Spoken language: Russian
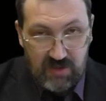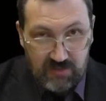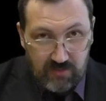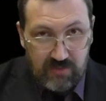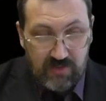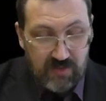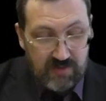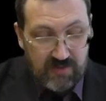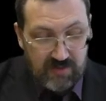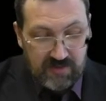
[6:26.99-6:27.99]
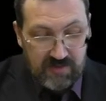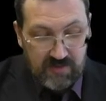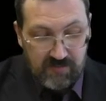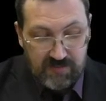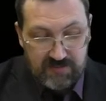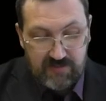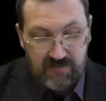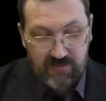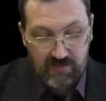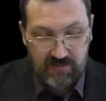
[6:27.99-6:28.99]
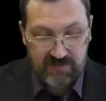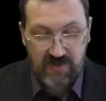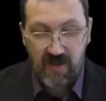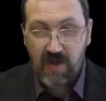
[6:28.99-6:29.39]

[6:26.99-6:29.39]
а тон – это артикль перед словом логос.